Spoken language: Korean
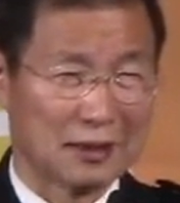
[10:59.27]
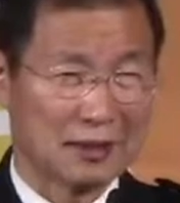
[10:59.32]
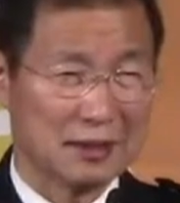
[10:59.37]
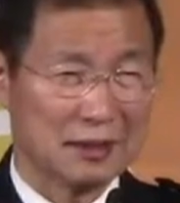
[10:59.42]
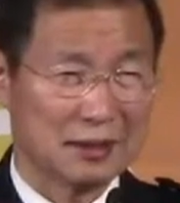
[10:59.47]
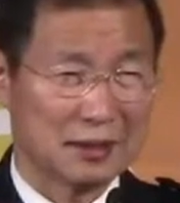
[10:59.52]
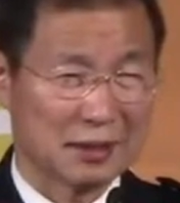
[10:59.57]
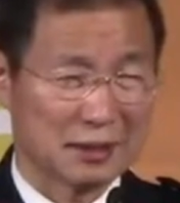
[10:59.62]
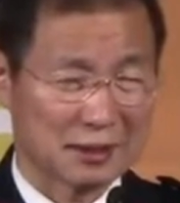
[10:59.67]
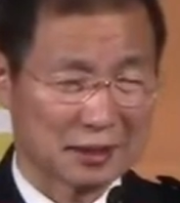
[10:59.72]

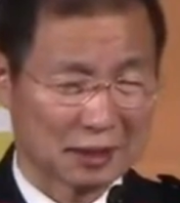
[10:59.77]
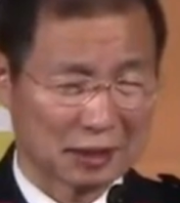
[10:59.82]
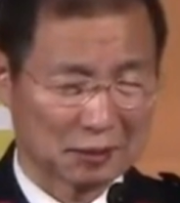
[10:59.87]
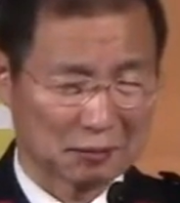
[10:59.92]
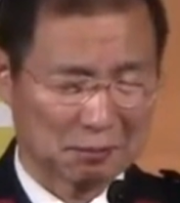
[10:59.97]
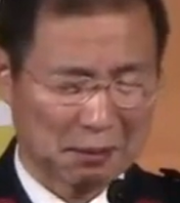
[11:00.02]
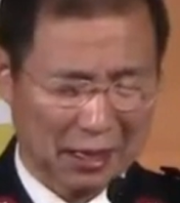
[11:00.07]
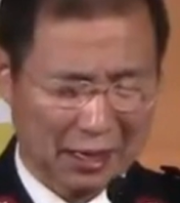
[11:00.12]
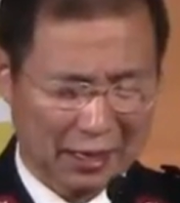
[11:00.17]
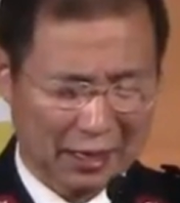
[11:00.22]
이
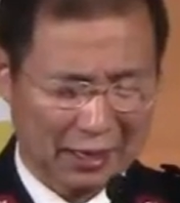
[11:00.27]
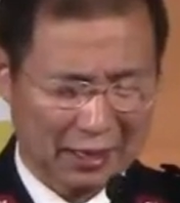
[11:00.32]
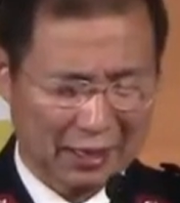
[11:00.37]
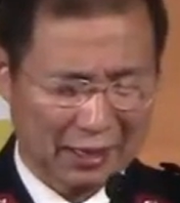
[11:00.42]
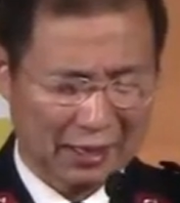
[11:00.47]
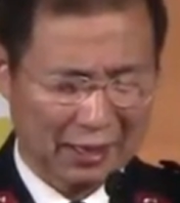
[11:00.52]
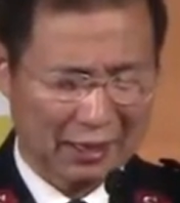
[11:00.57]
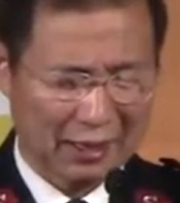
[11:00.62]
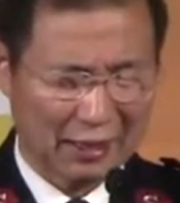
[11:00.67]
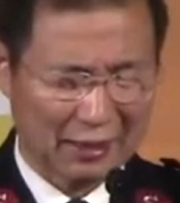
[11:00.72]
세상
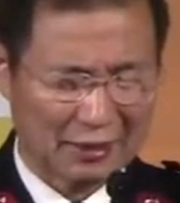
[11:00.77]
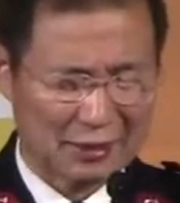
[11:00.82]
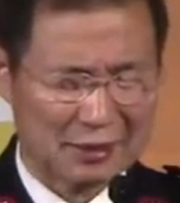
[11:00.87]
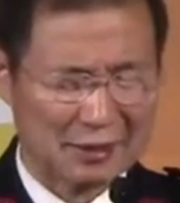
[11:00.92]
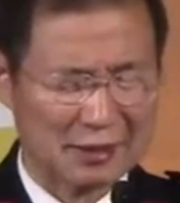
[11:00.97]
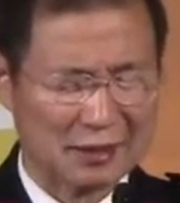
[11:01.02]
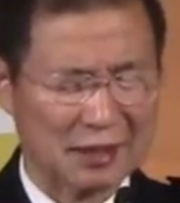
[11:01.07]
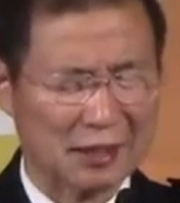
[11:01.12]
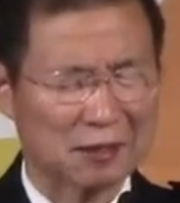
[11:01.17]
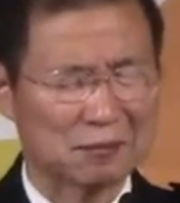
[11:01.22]

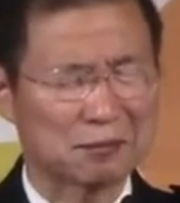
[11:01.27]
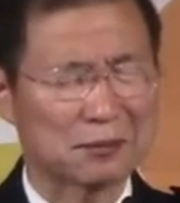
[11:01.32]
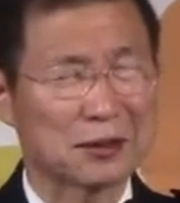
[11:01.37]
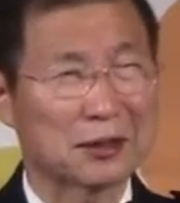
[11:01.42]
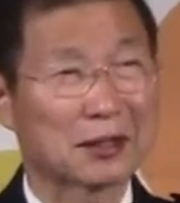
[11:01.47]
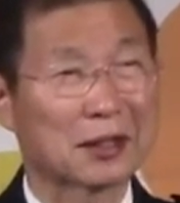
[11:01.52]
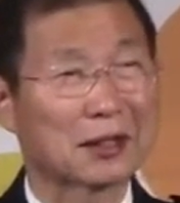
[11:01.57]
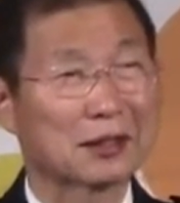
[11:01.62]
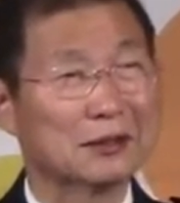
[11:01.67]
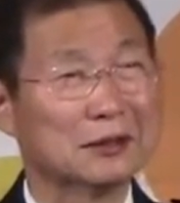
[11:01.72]
많은
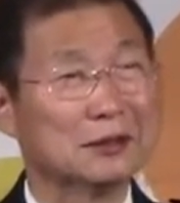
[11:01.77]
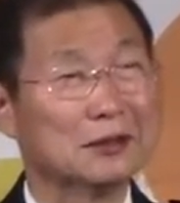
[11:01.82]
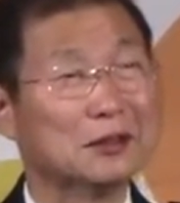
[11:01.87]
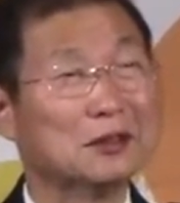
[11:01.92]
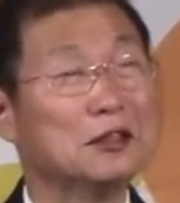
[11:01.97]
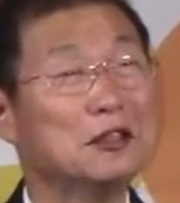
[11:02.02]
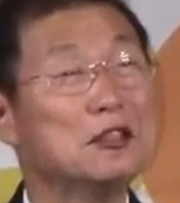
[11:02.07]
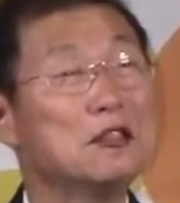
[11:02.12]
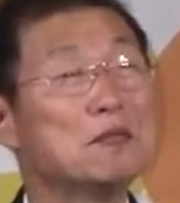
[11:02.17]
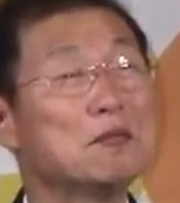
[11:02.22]
사람들이 가는
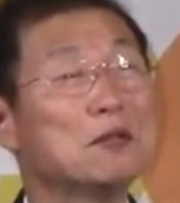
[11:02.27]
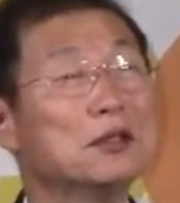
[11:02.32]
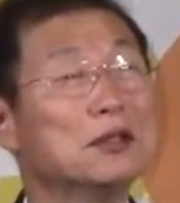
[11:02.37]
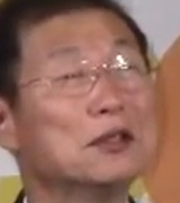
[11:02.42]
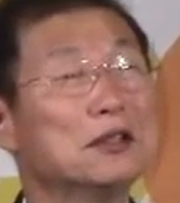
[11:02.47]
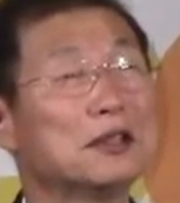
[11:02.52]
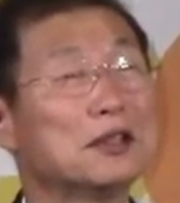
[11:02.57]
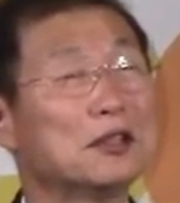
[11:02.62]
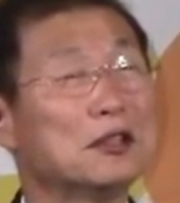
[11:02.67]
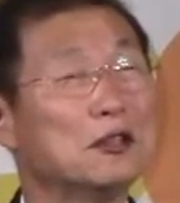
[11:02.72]

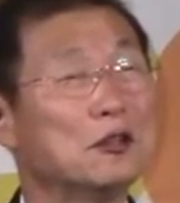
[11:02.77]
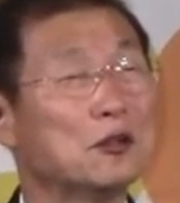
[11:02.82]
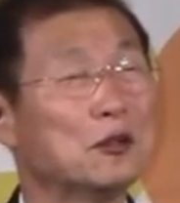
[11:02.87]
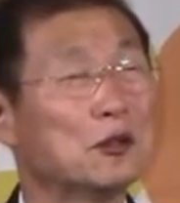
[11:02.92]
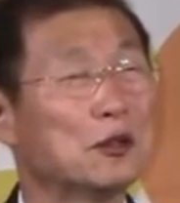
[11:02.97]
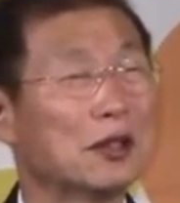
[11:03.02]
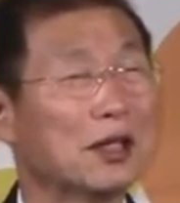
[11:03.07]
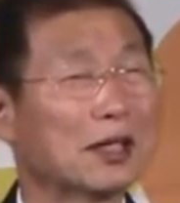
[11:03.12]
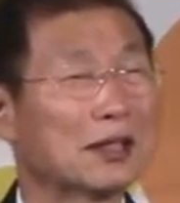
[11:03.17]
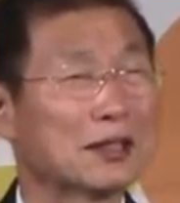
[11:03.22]
넓은
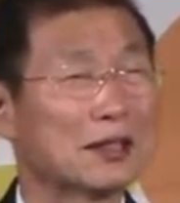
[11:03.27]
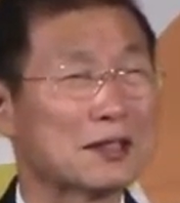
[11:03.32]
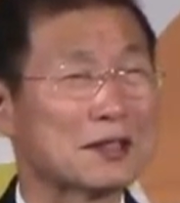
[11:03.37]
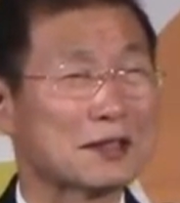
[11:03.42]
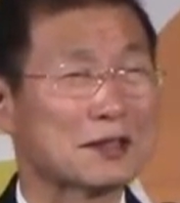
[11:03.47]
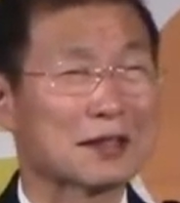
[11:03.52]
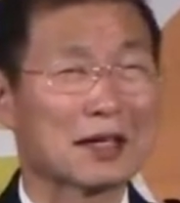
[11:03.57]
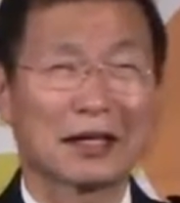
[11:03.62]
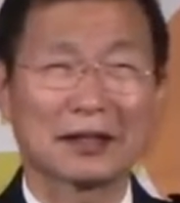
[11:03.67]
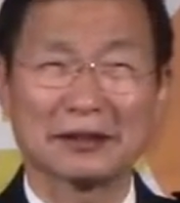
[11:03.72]
길로
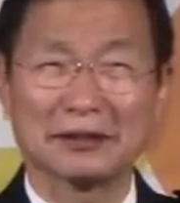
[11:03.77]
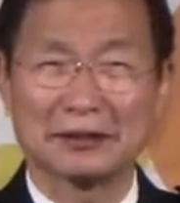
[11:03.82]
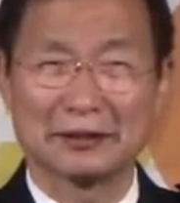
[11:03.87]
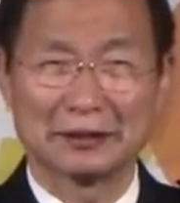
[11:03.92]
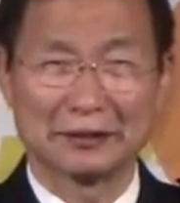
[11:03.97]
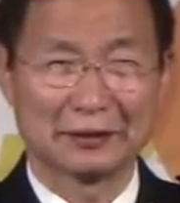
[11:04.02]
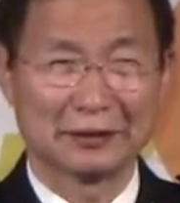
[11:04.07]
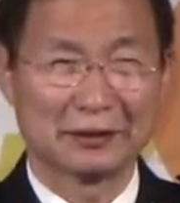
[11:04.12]
향해서 가는